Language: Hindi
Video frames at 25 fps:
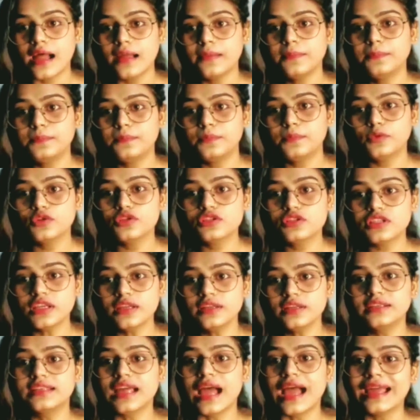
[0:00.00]
आप
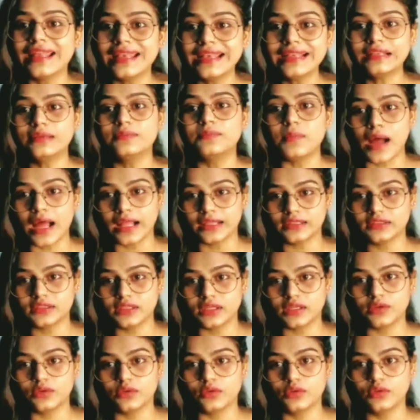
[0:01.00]
उससे डायरेक्ट बात
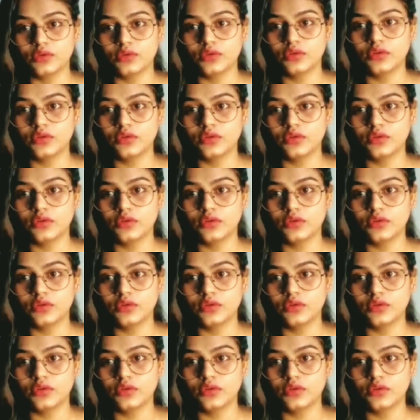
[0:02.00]
करो